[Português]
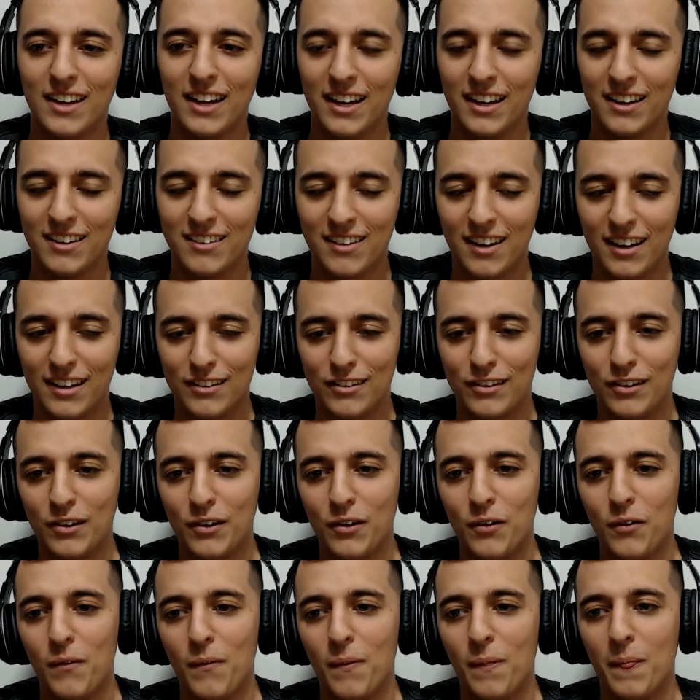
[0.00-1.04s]
Exato.
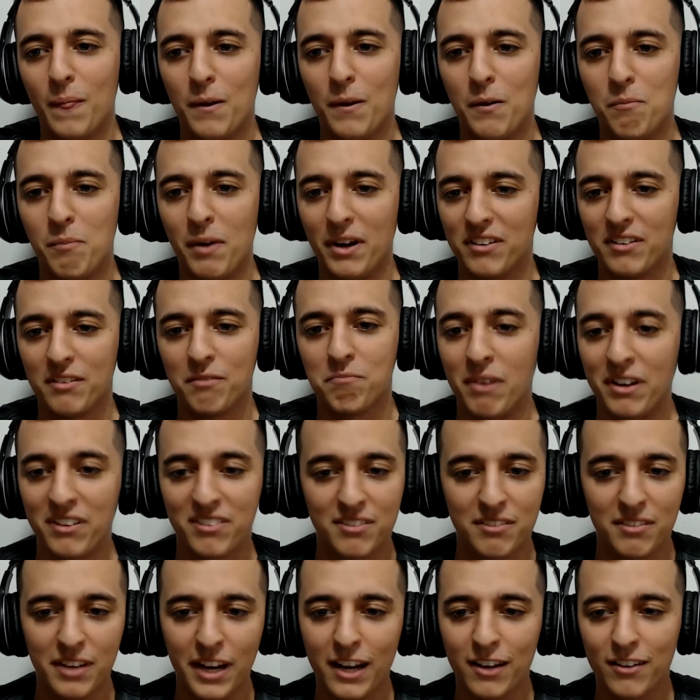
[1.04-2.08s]
Mas,
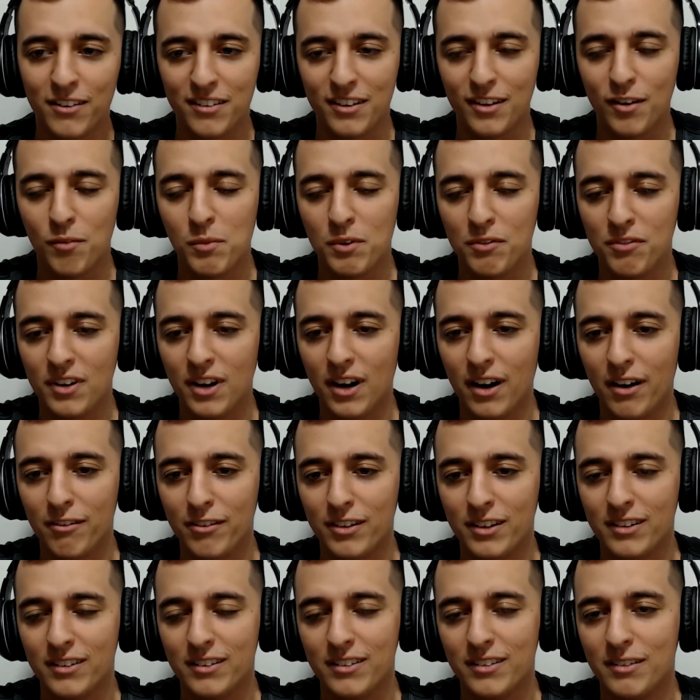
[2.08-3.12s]
mas ler assim eu me
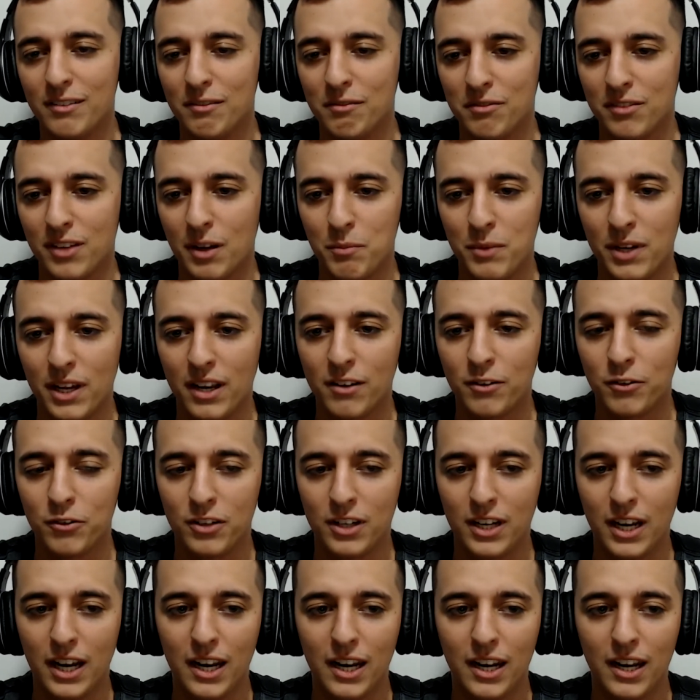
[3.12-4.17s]
virava, sabia,
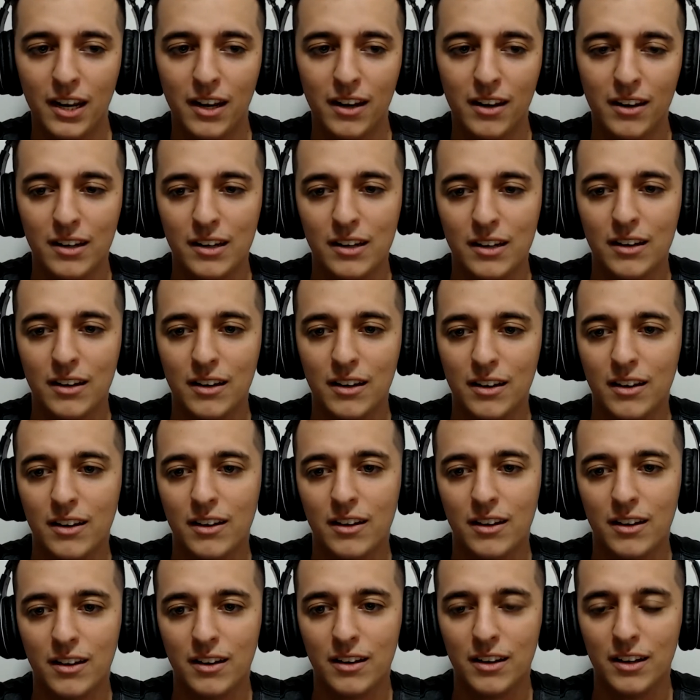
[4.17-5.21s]
conseguia ler.
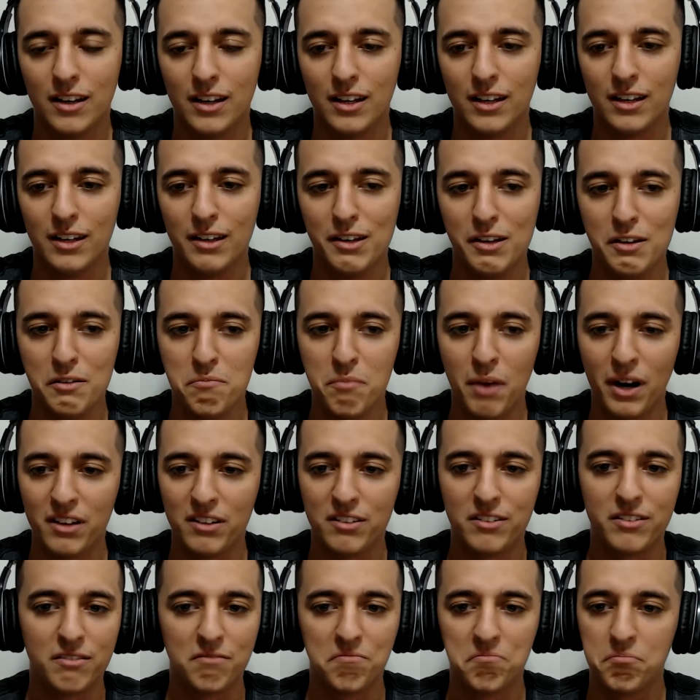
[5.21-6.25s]
E,
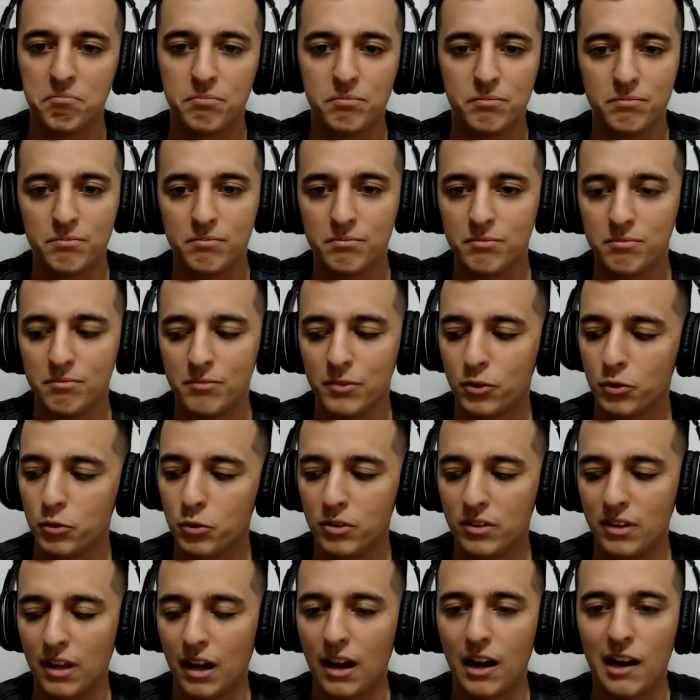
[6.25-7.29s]
mas
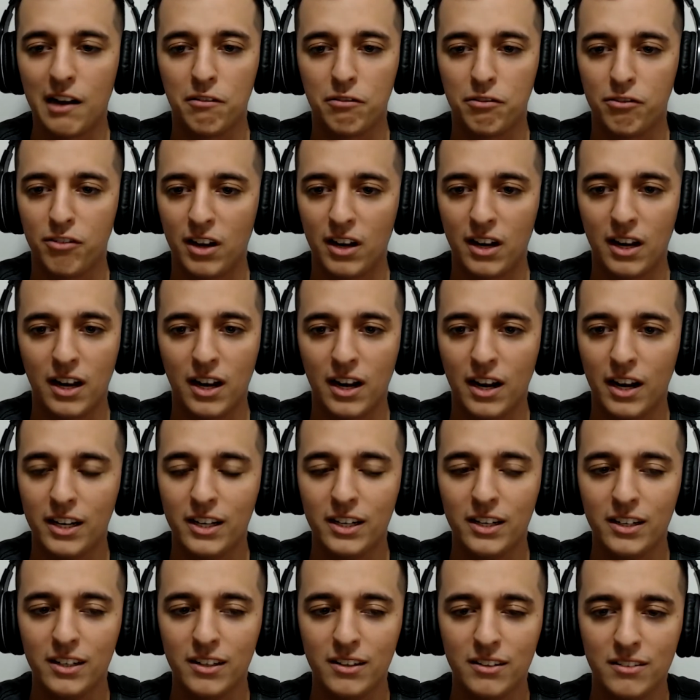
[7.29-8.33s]
escutar, falar
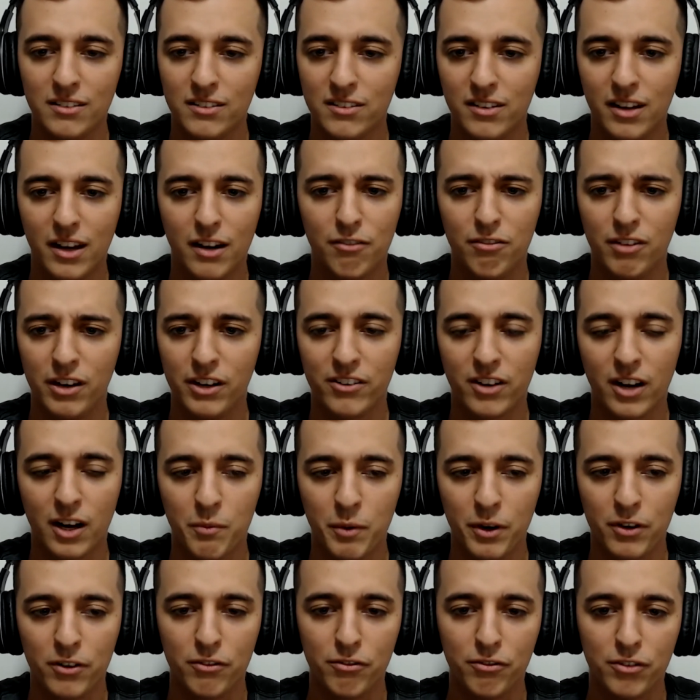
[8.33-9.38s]
e escrever já era
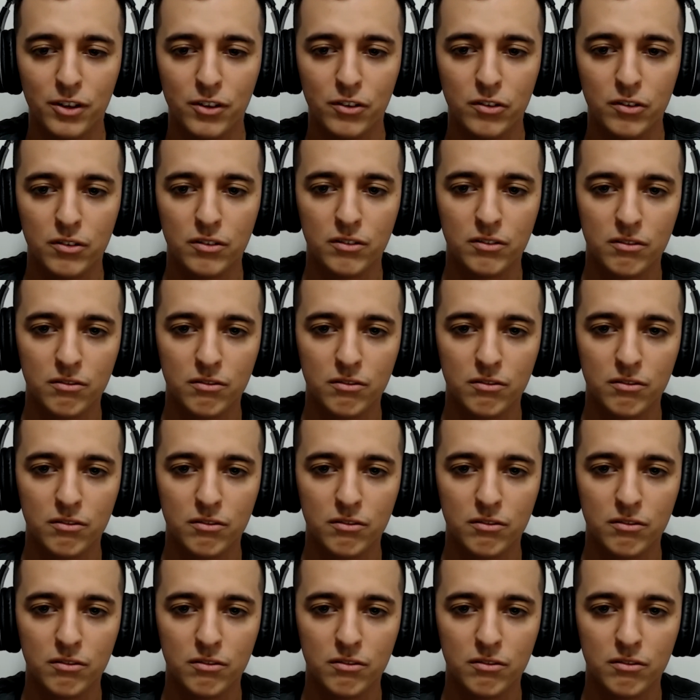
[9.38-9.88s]
mais difícil.